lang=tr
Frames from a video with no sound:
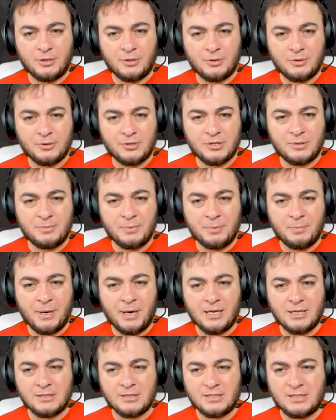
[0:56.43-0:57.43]
Şimdi
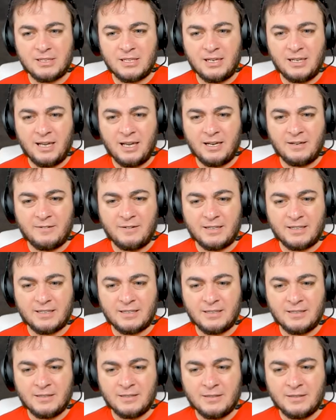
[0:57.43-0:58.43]
bazı şeyler var.
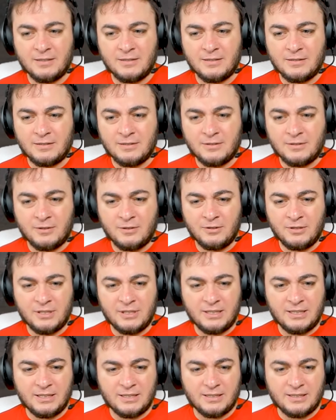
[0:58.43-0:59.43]

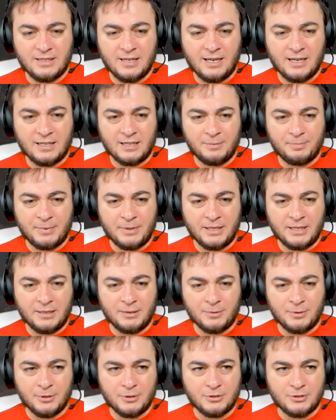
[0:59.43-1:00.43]
Onları takip de
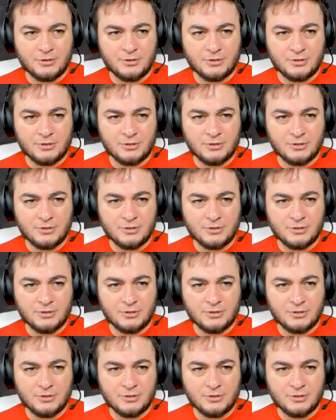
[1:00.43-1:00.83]
edebiliyoruz.